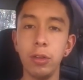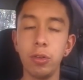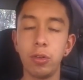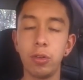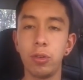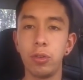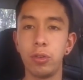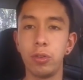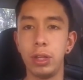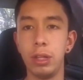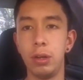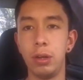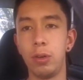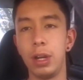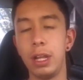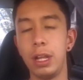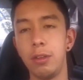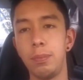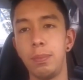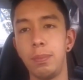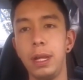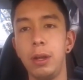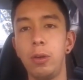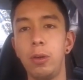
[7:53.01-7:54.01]
Yo si no les
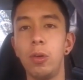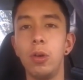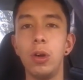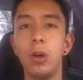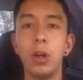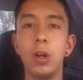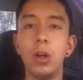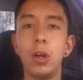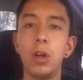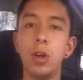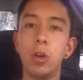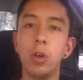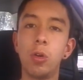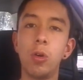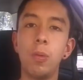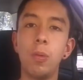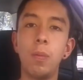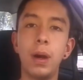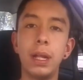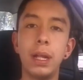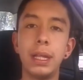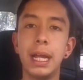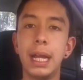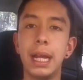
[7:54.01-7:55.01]
explico
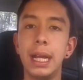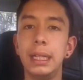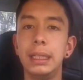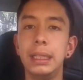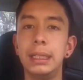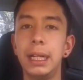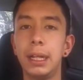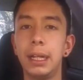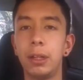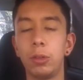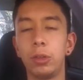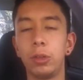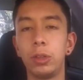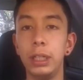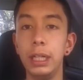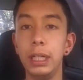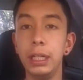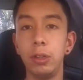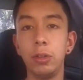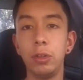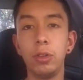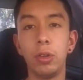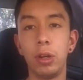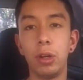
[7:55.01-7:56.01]
cómo andar en ciertos
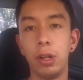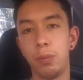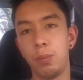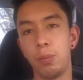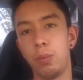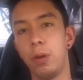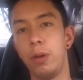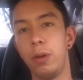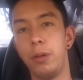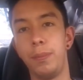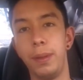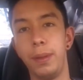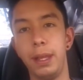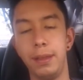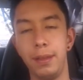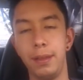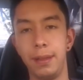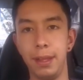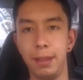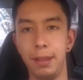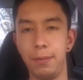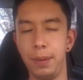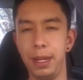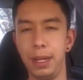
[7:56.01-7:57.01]
sitios, no les puedo
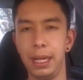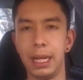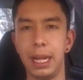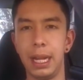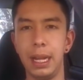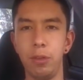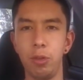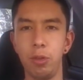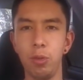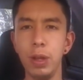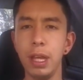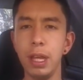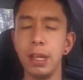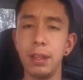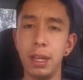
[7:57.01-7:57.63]
explicar en su vida.